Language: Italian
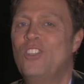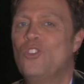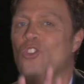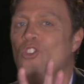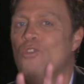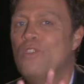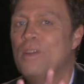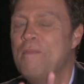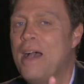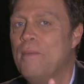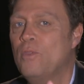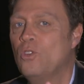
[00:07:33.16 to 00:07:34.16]
Adesso noi ci
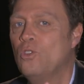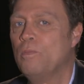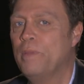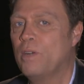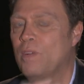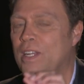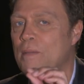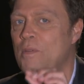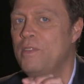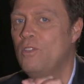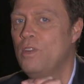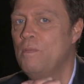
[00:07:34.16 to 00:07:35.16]
fermiamo per qualche
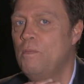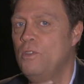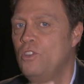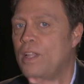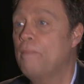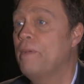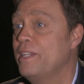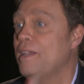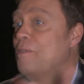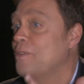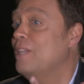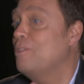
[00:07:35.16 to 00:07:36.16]
momento di pubblicità e poi
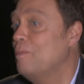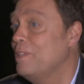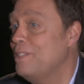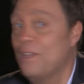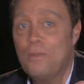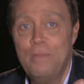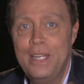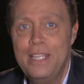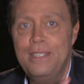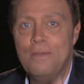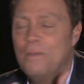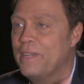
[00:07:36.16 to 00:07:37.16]
andiamo a un altro pensiero
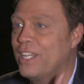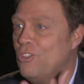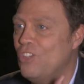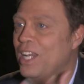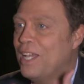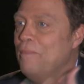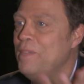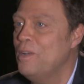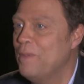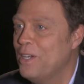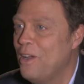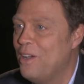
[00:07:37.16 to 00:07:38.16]
bellissimo perché c'è il
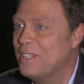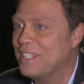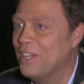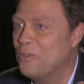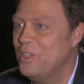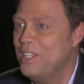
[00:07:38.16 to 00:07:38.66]
cammino per l'Oscar,